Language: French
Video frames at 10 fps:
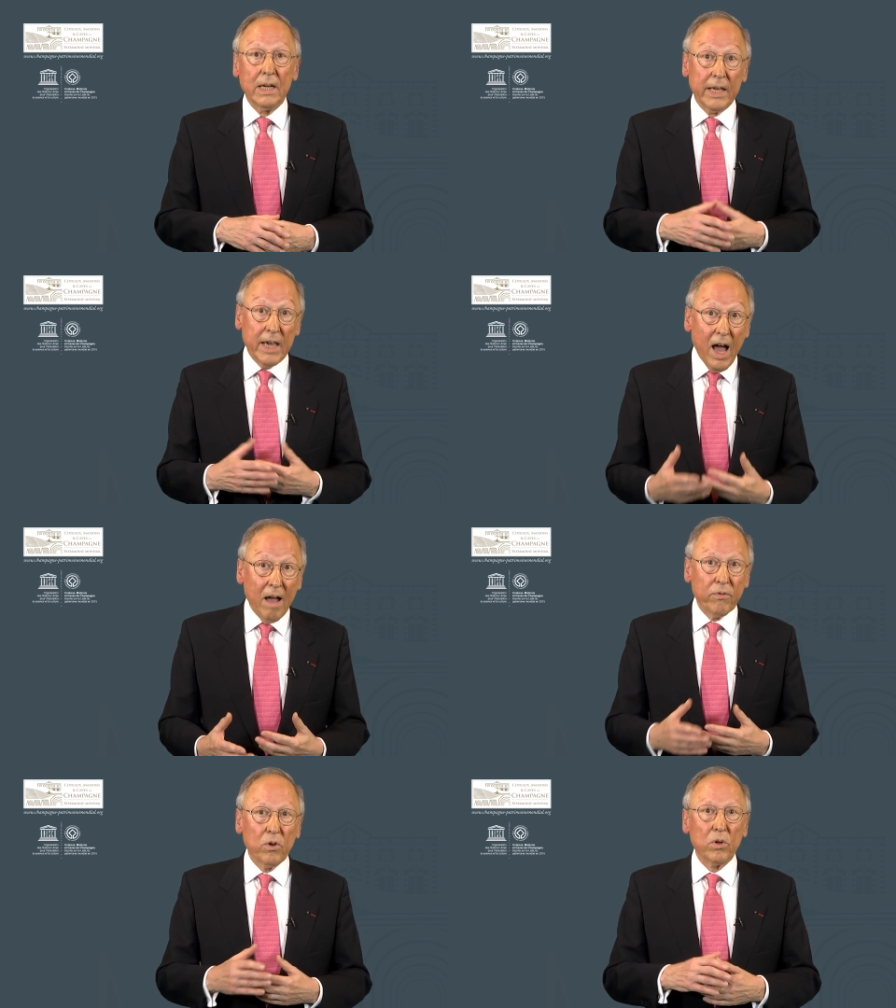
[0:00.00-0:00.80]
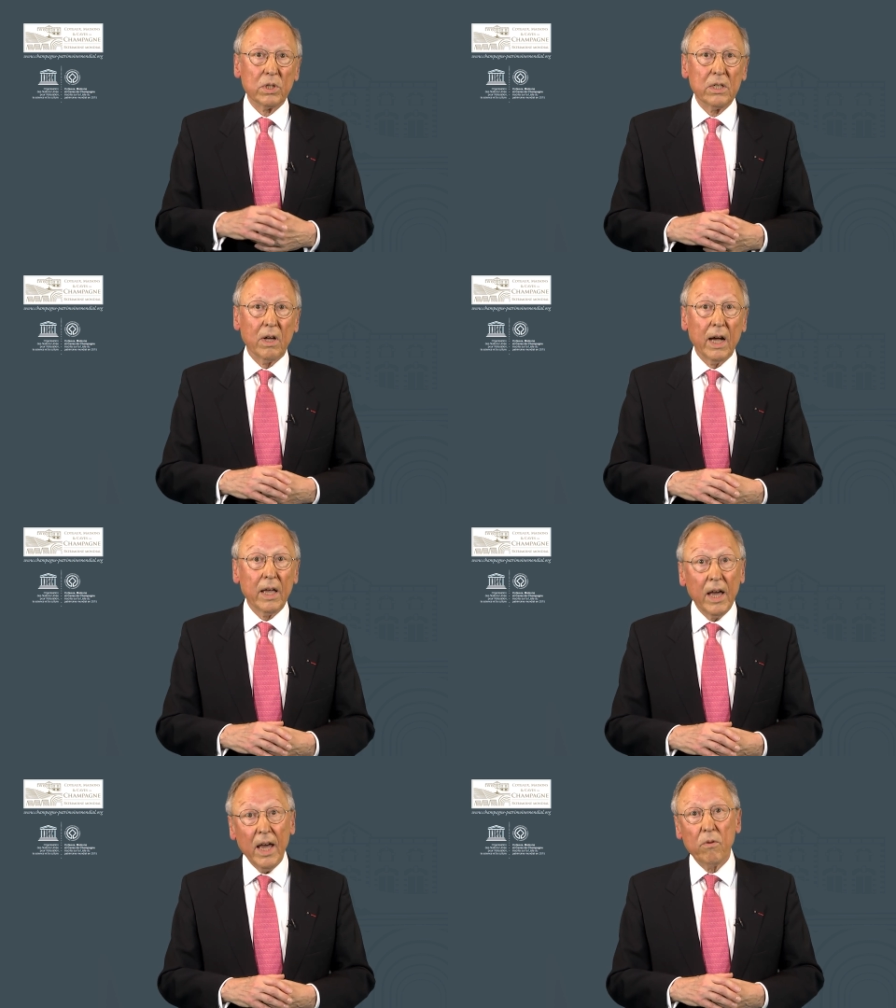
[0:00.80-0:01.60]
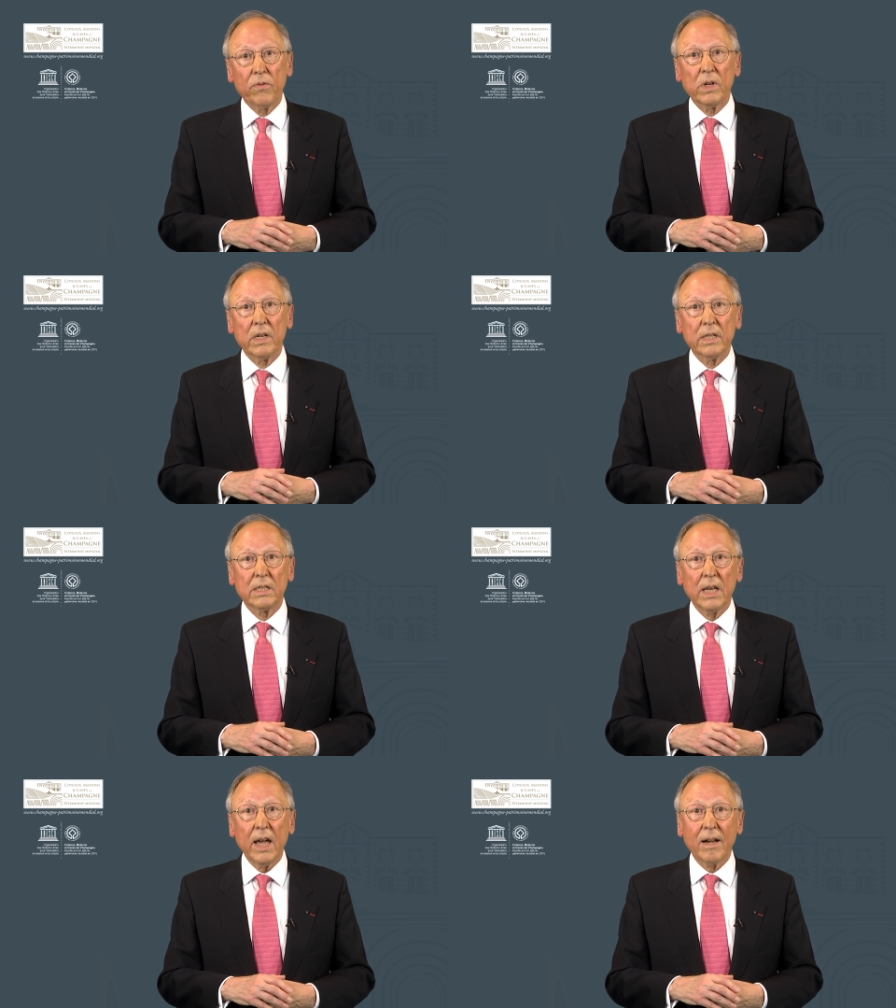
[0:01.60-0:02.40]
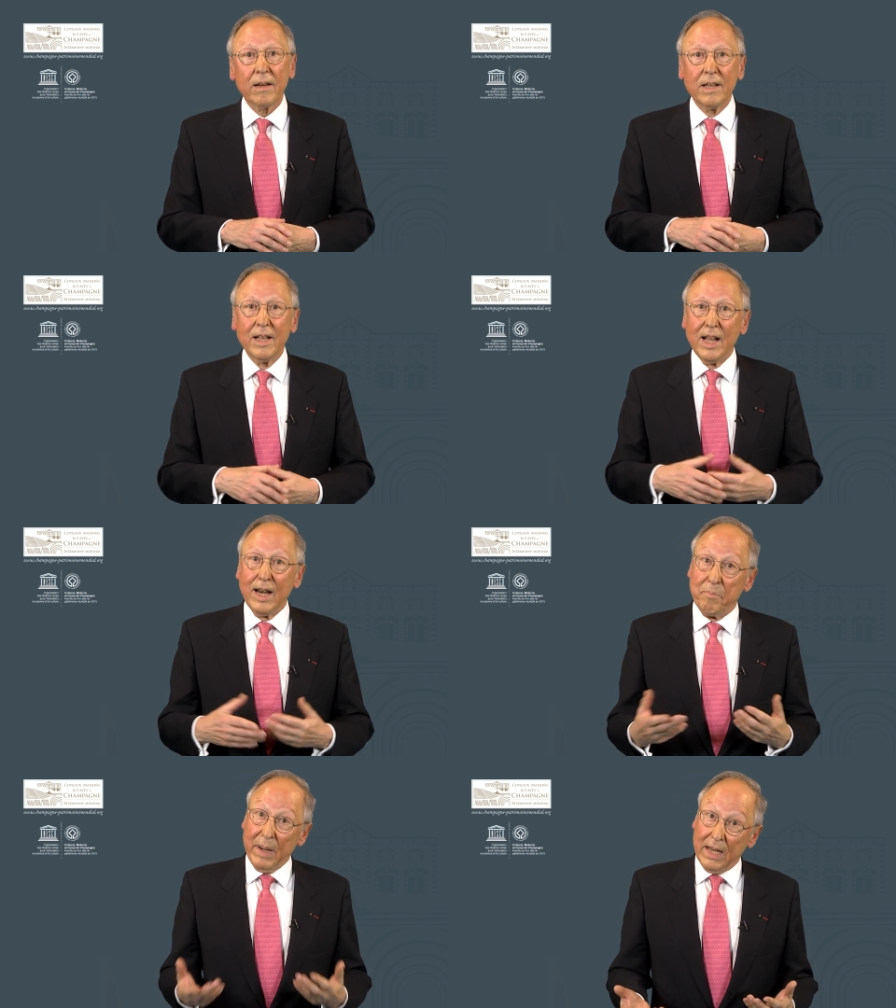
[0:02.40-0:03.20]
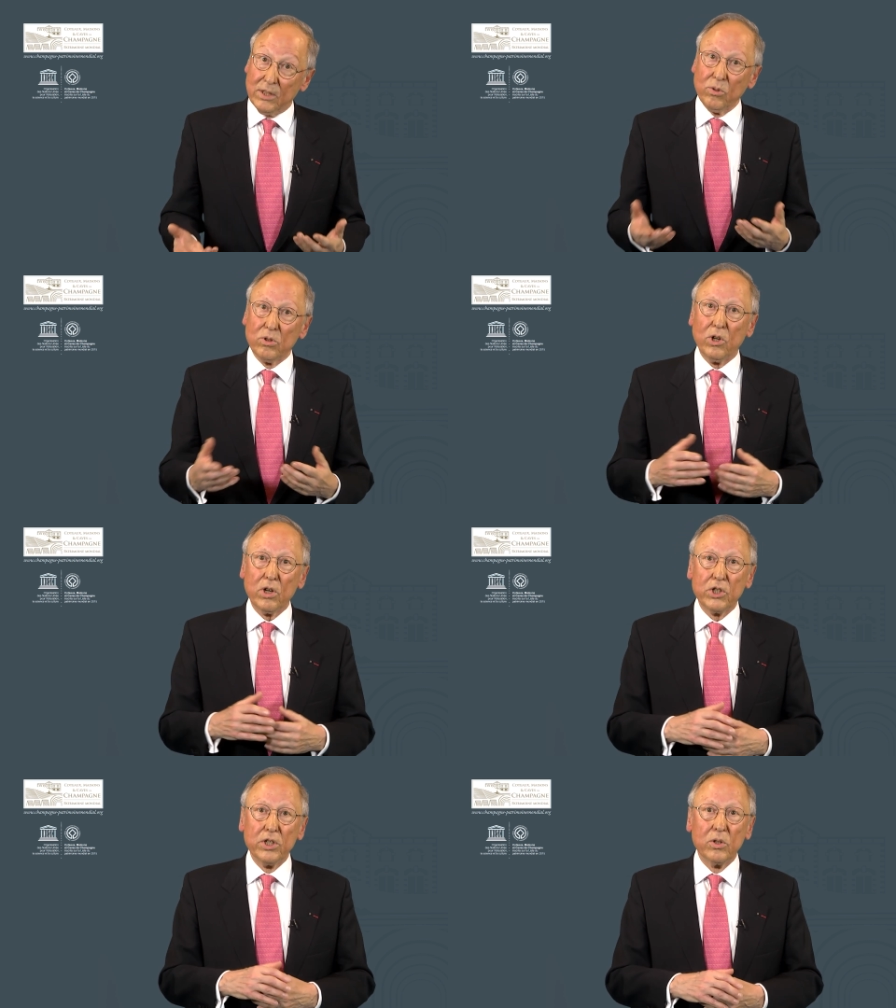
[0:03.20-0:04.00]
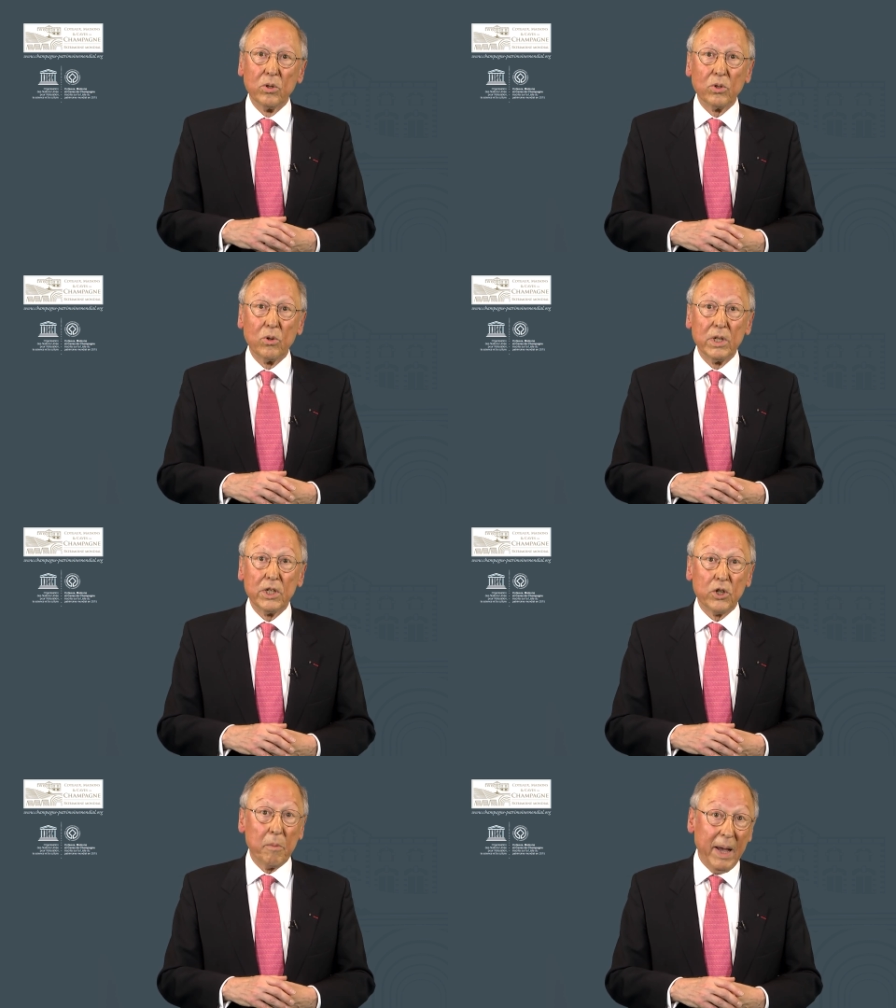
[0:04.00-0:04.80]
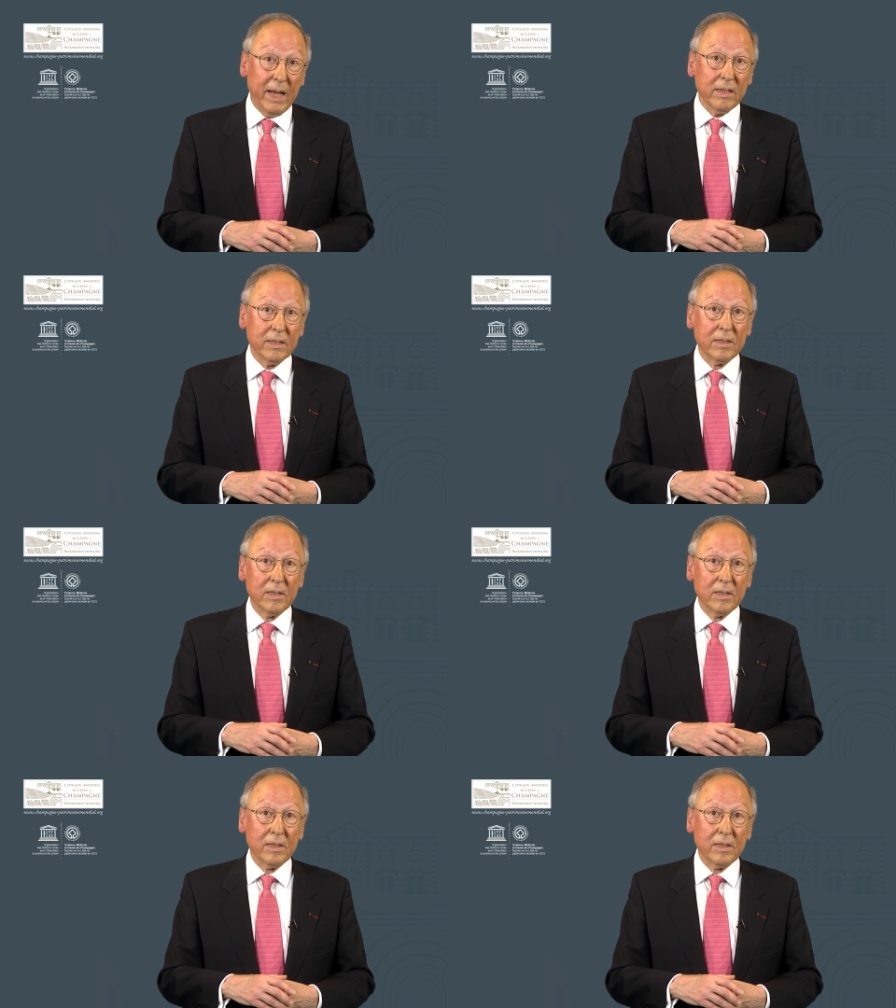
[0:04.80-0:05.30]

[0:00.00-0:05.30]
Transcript: les caves creusées dans la craie au fil des siècles, l'appellation d'origine contrôlée Champagne,